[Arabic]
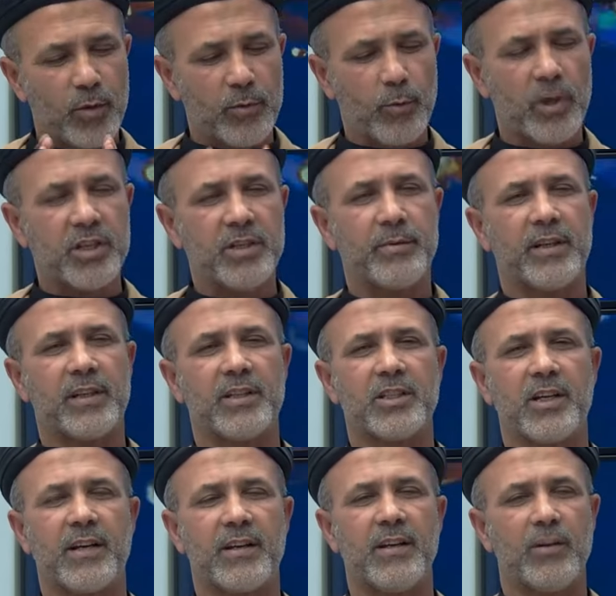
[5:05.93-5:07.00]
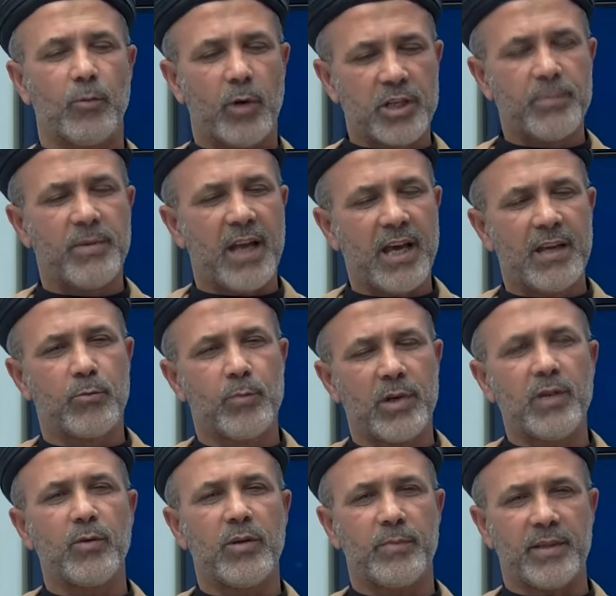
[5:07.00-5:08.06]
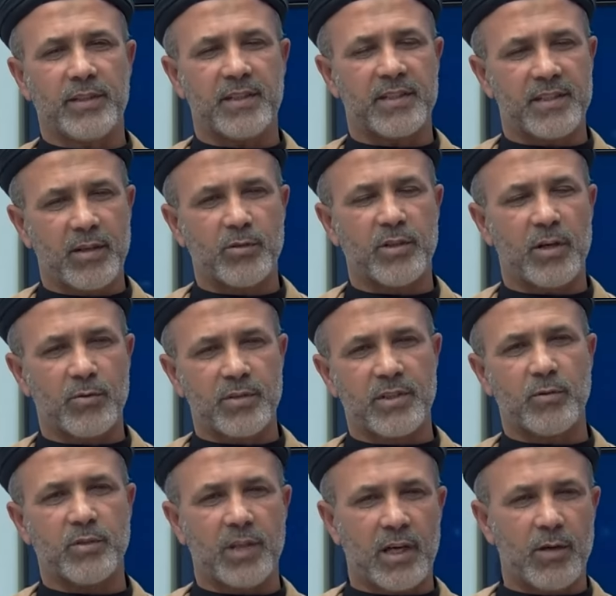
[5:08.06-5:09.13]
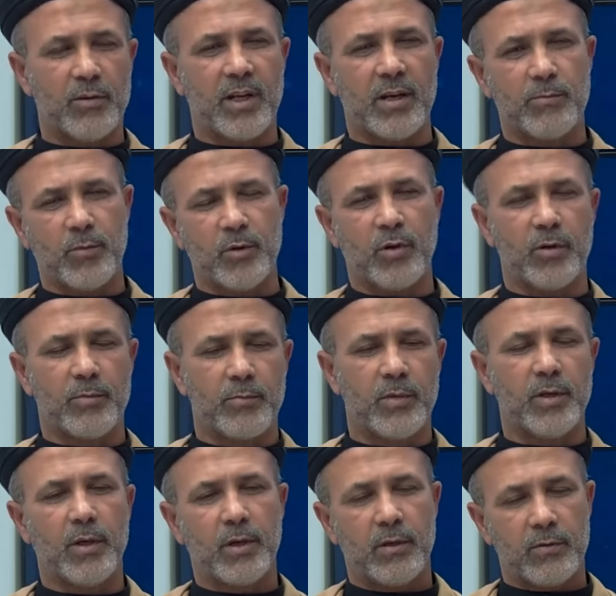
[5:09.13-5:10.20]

هو الواجب هذا الجار واجب الاهل ومن اللي بعد الزوج او الزوجه او الام والام